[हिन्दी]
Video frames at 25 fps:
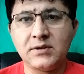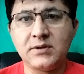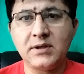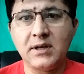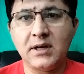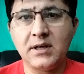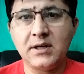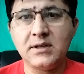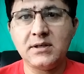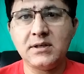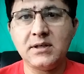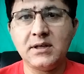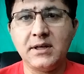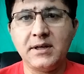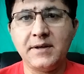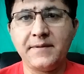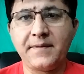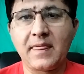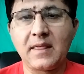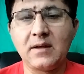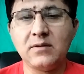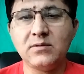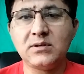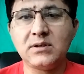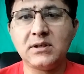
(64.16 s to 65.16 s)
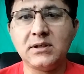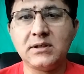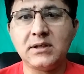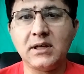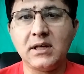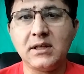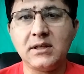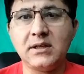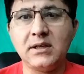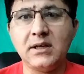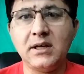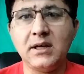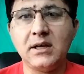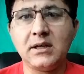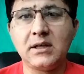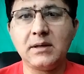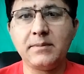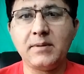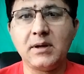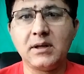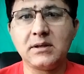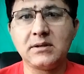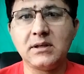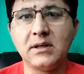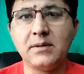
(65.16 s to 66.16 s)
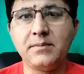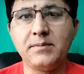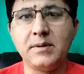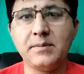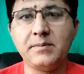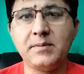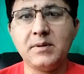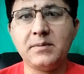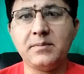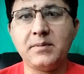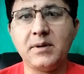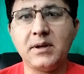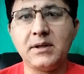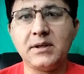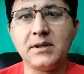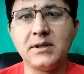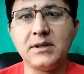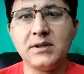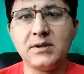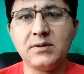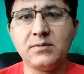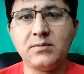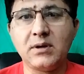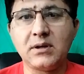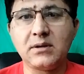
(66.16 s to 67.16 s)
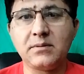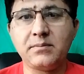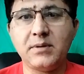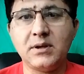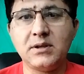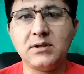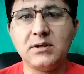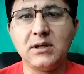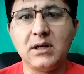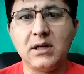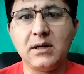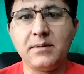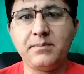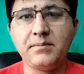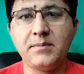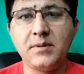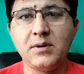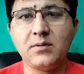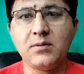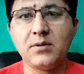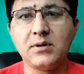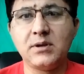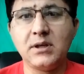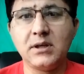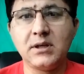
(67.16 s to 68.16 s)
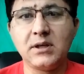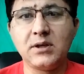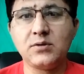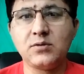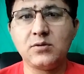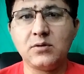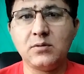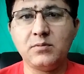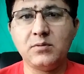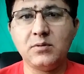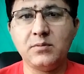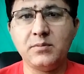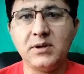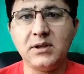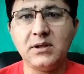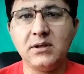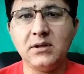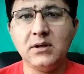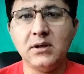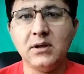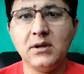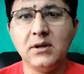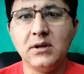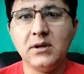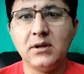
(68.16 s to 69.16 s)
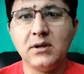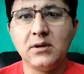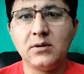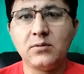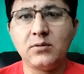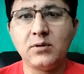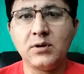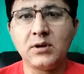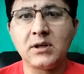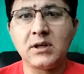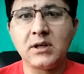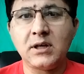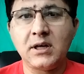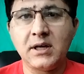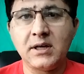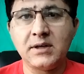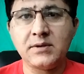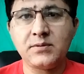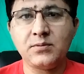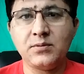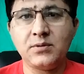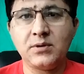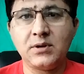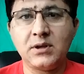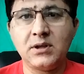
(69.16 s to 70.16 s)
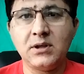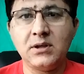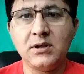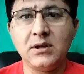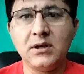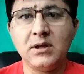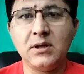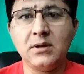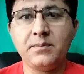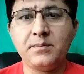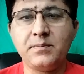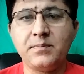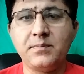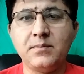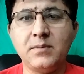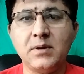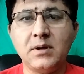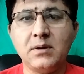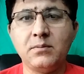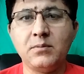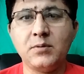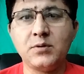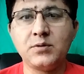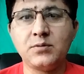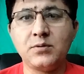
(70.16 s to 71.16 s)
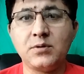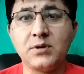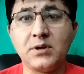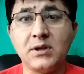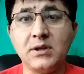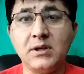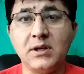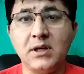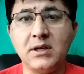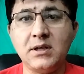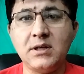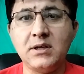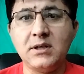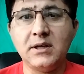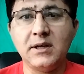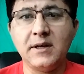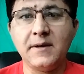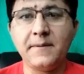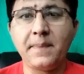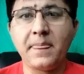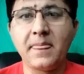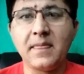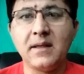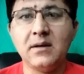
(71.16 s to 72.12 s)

स्ट्रेटी है उसके साथ ये है कि पाकिस्तान पीपल पार्टी इस वक्त पंजाब में और दीगर सूबों में कोई ख़ास उनकी uh, मौजूदगी नहीं है